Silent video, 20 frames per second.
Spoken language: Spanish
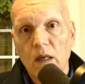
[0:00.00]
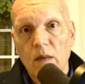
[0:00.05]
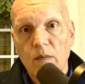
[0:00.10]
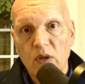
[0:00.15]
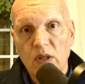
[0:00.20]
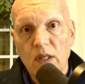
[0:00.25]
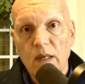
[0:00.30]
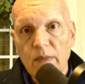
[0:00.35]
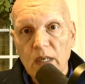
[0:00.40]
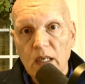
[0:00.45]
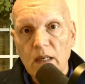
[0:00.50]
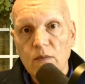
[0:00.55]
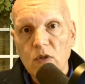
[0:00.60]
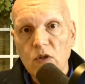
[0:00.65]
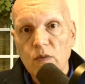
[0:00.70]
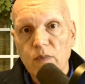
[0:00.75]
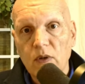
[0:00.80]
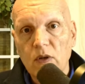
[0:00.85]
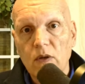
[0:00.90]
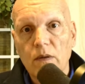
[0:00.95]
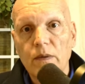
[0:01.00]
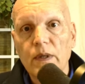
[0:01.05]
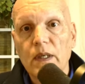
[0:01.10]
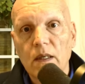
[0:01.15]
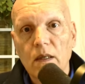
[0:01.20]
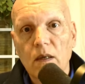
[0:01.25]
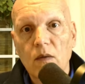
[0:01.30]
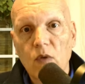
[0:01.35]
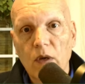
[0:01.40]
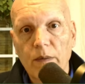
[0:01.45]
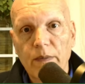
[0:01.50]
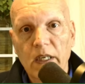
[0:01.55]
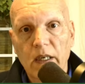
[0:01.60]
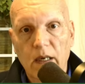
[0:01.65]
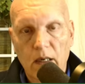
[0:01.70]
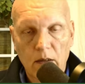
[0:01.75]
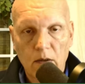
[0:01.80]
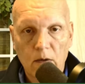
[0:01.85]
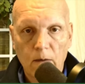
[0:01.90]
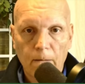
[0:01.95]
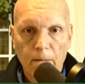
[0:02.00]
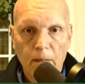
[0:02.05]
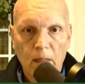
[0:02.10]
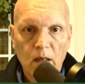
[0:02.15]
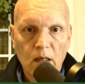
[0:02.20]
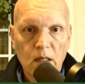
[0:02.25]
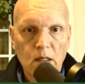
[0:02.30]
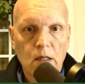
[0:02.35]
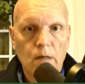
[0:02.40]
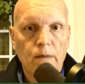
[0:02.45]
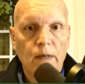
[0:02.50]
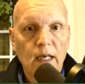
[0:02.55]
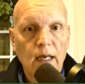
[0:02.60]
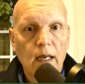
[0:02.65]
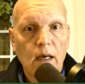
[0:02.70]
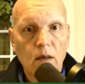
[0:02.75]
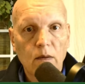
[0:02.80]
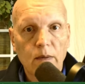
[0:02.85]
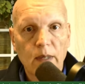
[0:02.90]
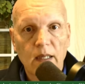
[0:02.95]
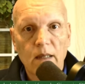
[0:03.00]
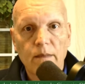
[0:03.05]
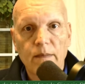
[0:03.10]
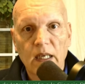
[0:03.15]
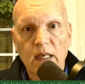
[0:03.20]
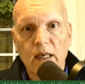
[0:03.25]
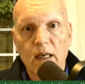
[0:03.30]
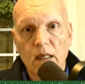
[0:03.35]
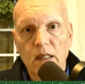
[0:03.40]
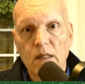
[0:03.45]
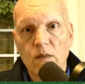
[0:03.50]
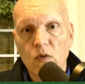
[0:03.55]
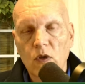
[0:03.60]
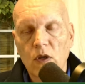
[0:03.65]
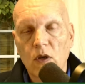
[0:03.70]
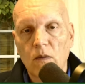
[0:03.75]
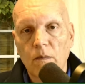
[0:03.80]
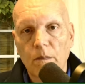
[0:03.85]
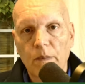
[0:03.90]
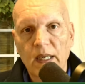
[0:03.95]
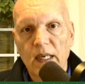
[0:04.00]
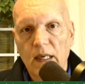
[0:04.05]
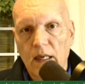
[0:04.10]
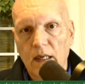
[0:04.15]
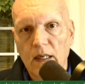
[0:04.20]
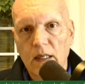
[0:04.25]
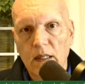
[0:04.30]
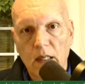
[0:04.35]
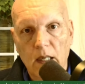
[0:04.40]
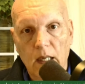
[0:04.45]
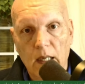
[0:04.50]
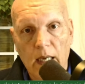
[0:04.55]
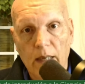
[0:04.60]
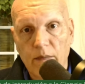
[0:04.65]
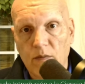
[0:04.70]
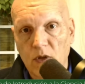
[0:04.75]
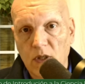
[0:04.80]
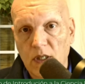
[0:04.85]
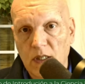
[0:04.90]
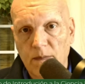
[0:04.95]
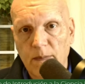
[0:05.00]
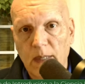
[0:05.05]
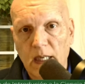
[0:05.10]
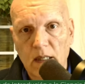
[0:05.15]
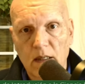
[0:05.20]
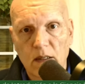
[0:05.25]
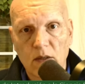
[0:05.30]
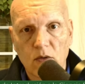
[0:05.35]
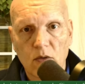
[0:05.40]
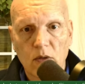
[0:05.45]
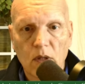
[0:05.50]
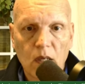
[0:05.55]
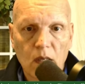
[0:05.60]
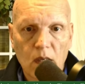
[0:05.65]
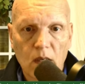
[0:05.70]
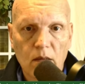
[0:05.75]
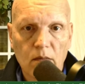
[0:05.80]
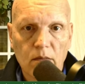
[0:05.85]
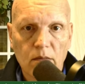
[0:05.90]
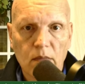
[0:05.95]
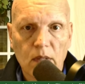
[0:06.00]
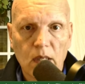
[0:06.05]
pero también hemos podido ver en el webinario que si bien la obra de Merkel es muy compleja y hay muchas partes donde